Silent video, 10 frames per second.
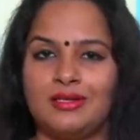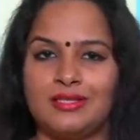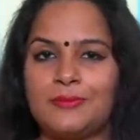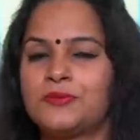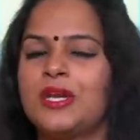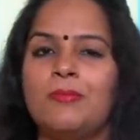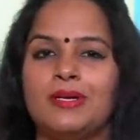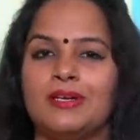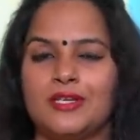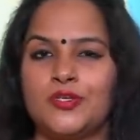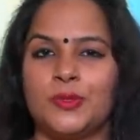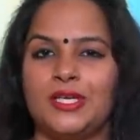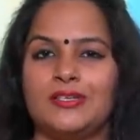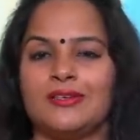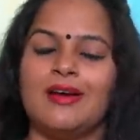அந்த சப்ஸ்கிரைப் பட்டனை டச்
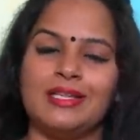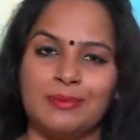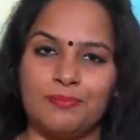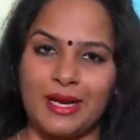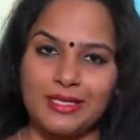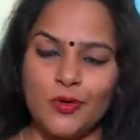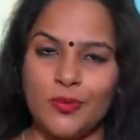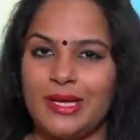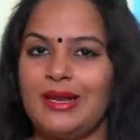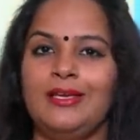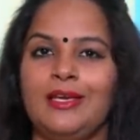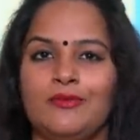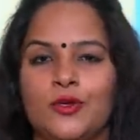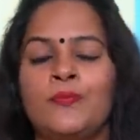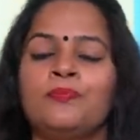பண்ணிவிட்டு அந்த பக்கத்தில் ஒரு பெல்
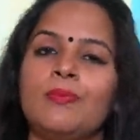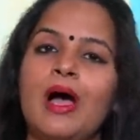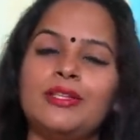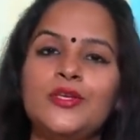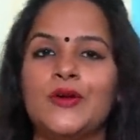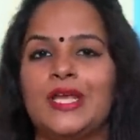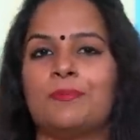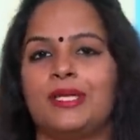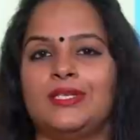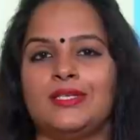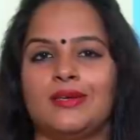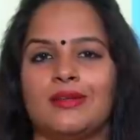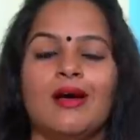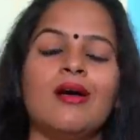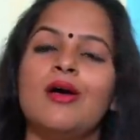ஐக்கன் வரும் அதையும் கிளிக்
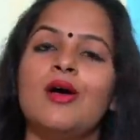பண்ணிட்டீங்கன்னா